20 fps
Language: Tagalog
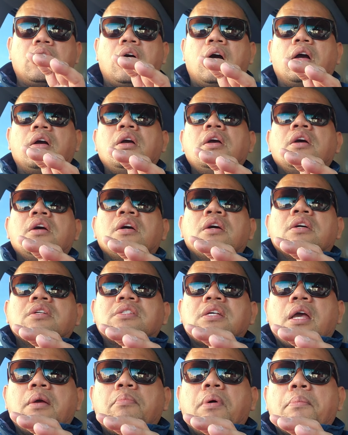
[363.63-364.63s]
lang
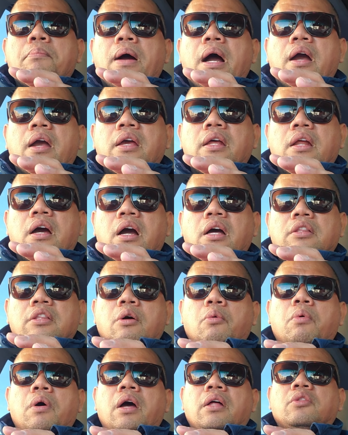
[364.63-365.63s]
sa ibang bagay ng
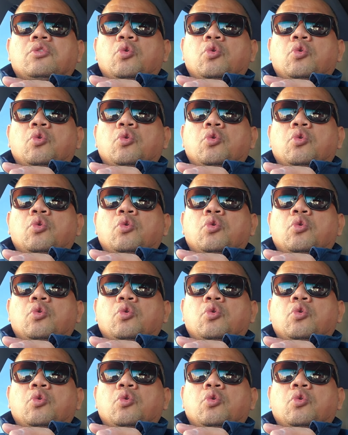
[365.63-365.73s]
katawan